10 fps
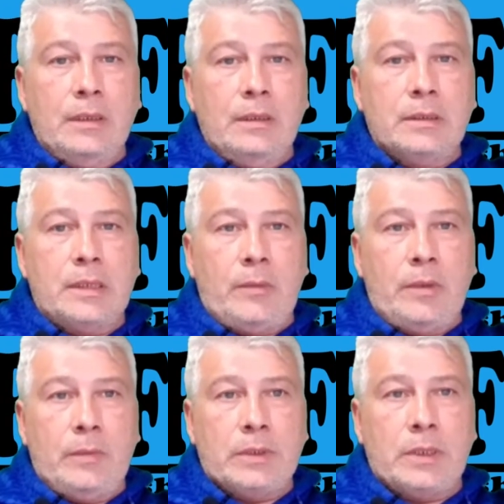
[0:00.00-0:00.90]

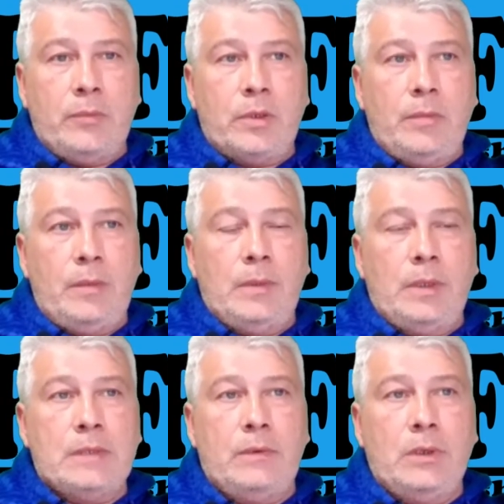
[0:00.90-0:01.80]
Самая большая проблема
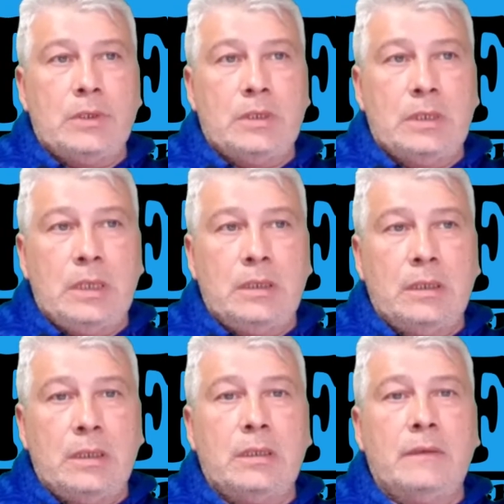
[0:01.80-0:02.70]
на сегодняшний день
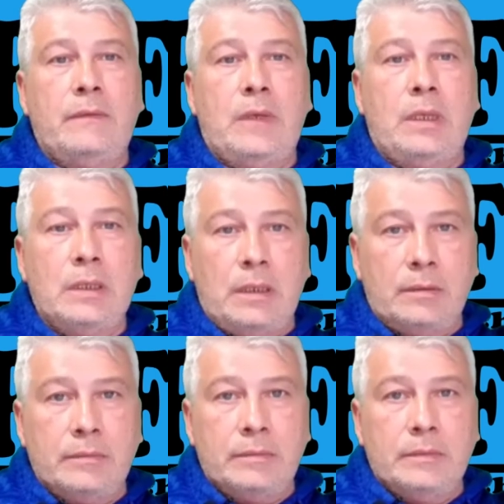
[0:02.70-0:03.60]
это волна.